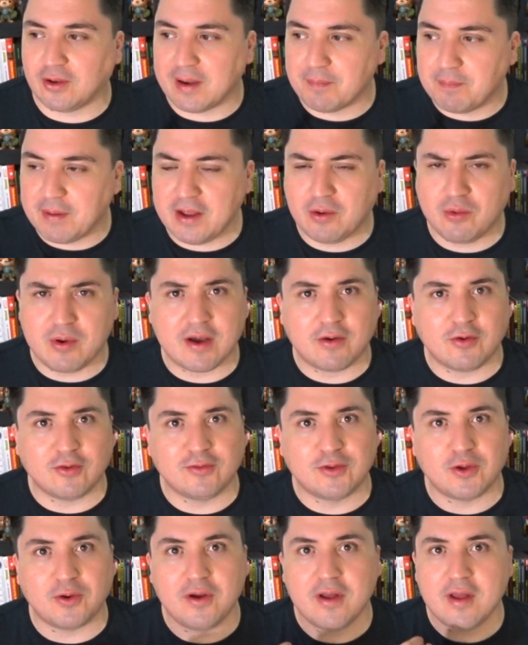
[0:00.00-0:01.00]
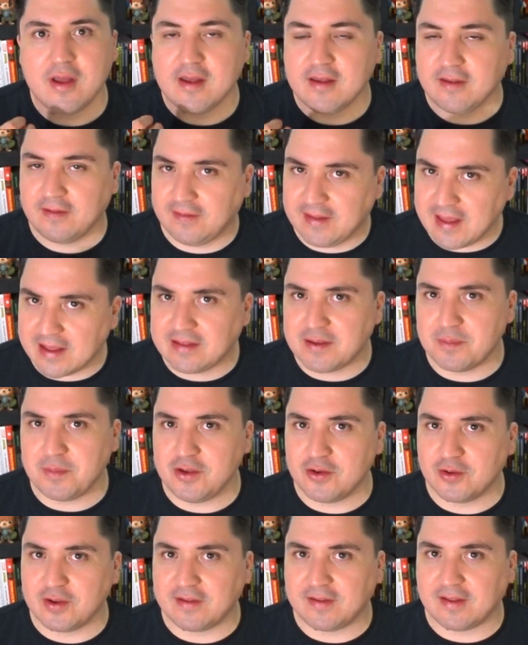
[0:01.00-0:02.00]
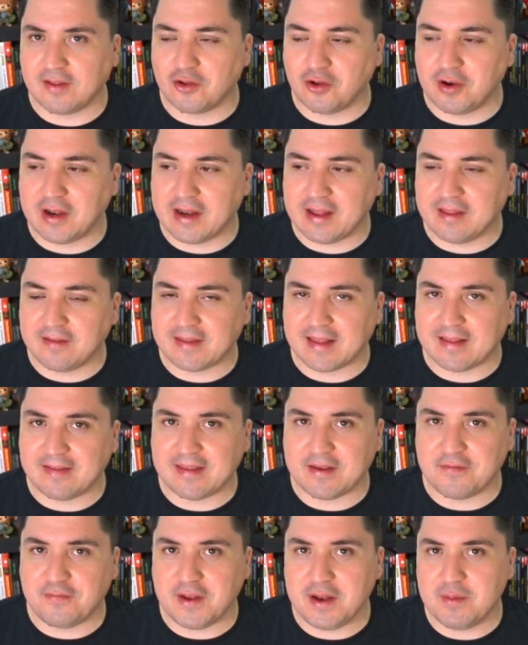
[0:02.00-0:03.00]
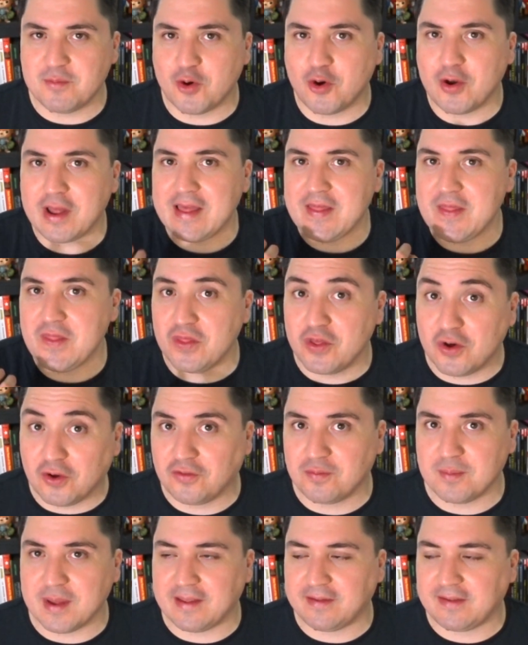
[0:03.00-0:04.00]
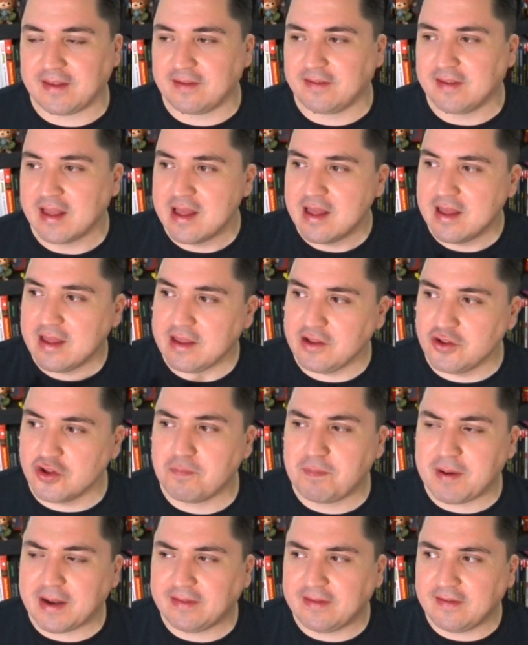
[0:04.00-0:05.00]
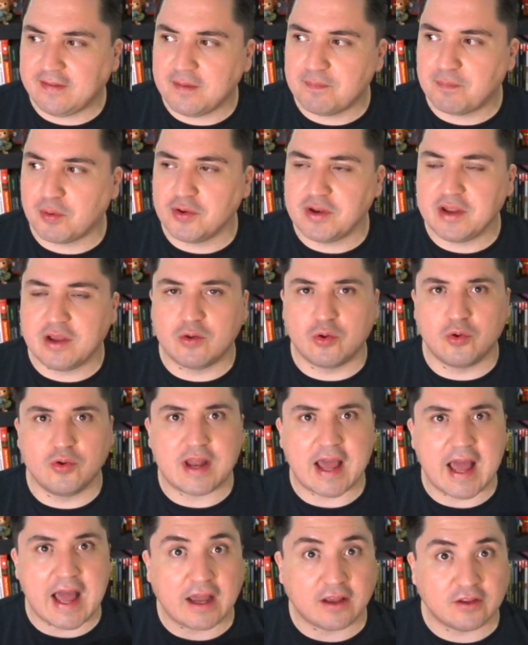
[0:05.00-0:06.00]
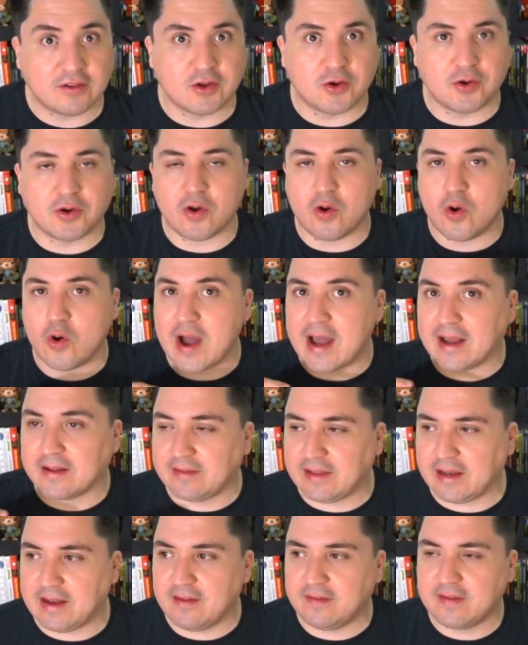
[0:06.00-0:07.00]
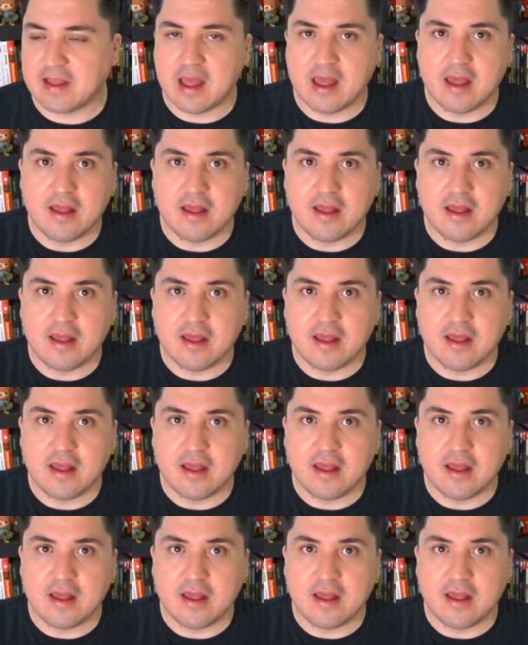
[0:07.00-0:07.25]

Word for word: La película costó 7 millones de dólares, se filmó en dos meses y no participó ningún actor o actriz